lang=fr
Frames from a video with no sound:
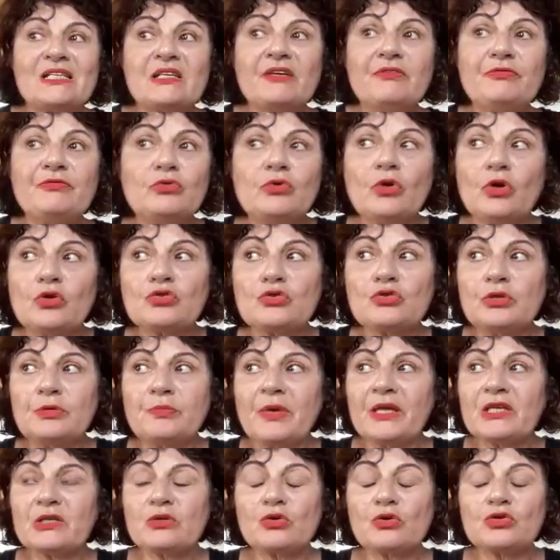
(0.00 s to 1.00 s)
c'est venu ensuite
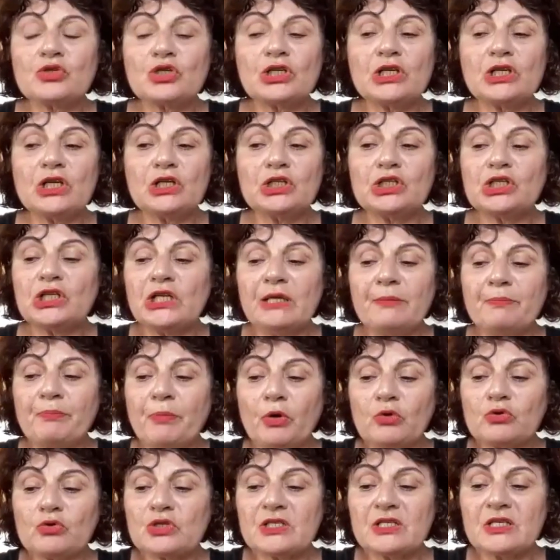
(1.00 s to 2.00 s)
ah. parce que je, l'ai
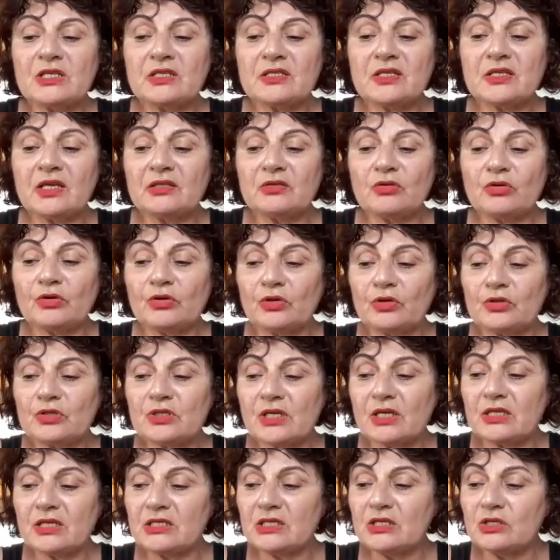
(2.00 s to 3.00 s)
pensé, cette, euh,
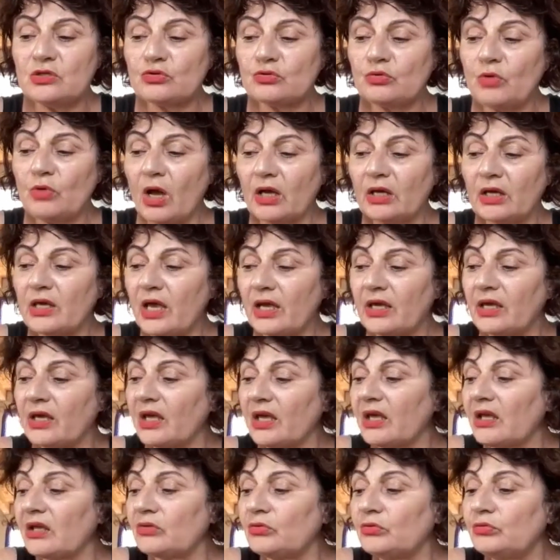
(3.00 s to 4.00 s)
cette histoire, il y, a
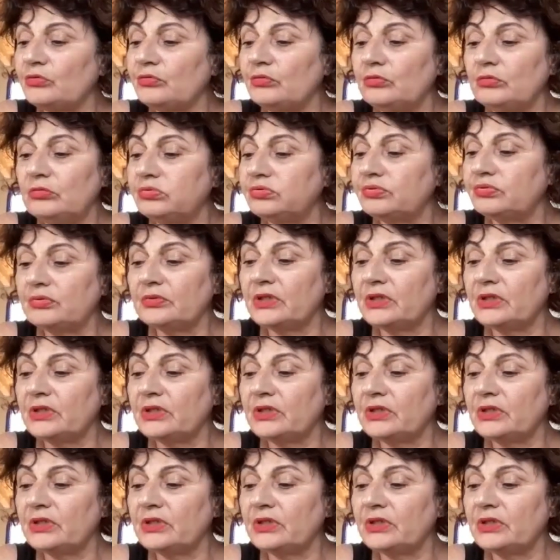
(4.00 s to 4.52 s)
15 ou,